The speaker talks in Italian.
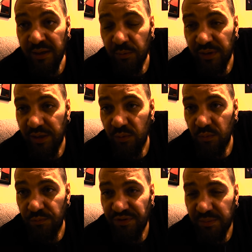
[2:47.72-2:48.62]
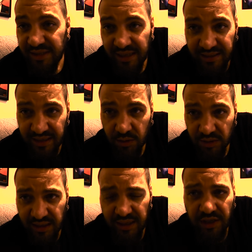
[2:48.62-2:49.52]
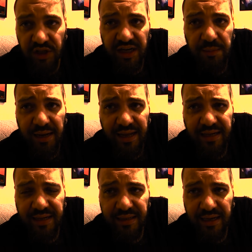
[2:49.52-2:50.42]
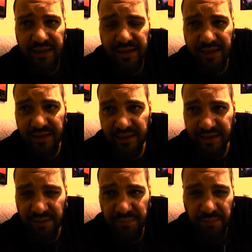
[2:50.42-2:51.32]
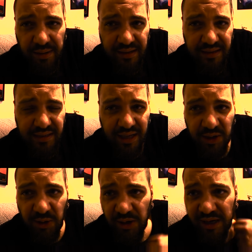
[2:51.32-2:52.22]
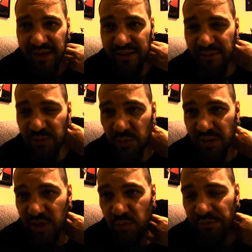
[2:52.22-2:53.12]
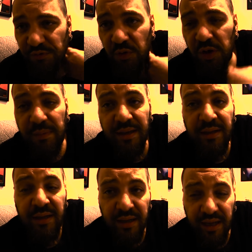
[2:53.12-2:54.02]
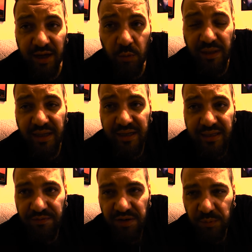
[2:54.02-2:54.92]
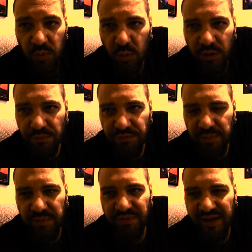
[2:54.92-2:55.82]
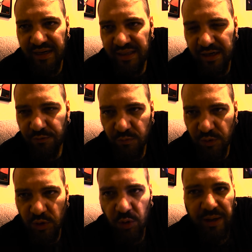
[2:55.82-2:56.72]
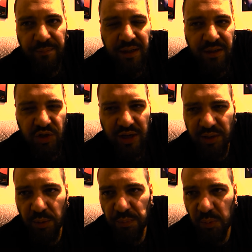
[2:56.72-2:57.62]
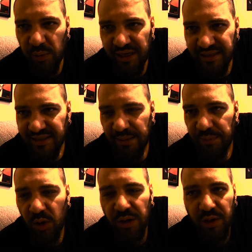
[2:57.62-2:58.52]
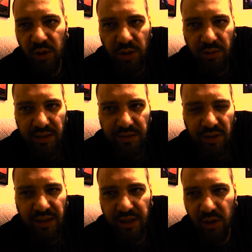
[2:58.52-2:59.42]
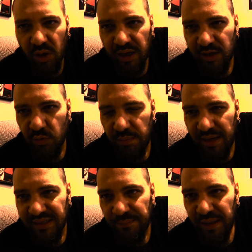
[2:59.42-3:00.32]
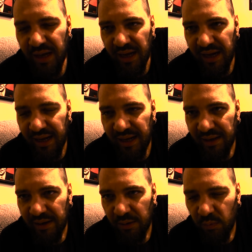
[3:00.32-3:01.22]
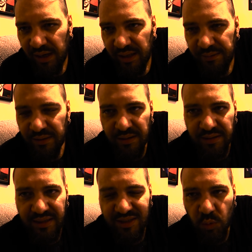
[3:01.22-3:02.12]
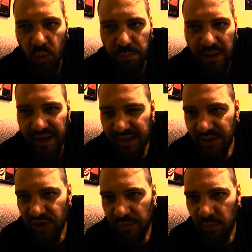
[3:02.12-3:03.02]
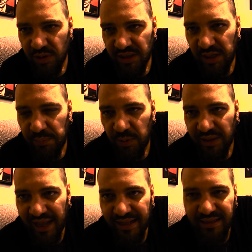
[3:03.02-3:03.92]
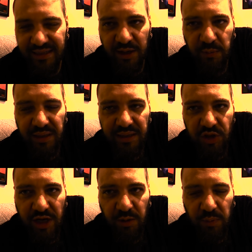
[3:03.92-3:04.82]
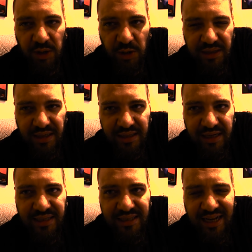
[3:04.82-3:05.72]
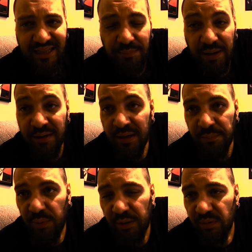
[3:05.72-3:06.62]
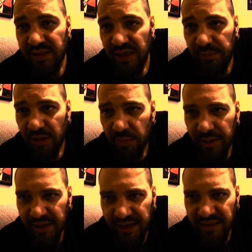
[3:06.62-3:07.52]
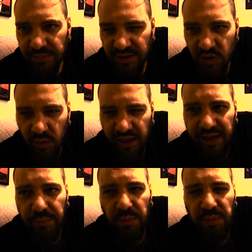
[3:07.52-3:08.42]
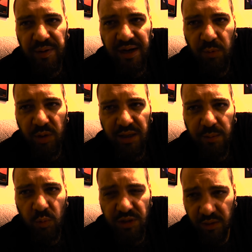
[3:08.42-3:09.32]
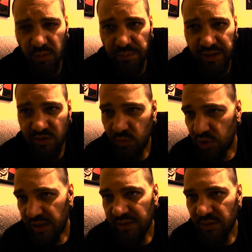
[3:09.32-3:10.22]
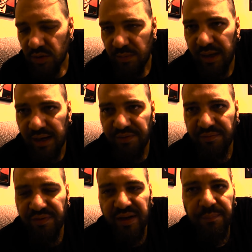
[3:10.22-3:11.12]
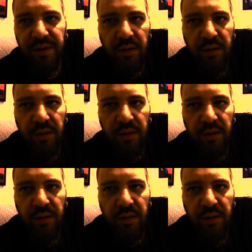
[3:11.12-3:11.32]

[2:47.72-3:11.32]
quindi un film sentito sia da Jack Black che da Linklater, entrambi amanti del rock eh, in tutte le sue forme e quindi che dirvi di più, quando un film fa ridere funziona, certo è un po' bonista, però ricordo un'altra volta che il rock ha la sua sua base a quella di disturbare, diciamo così, il potenti e quindi c'è cioè, qualcosa di interessante, ma poi è un insegnamento per i ragazzi per suonare proprio per l'amore della musica, non per il successo, insomma, alla fin fine.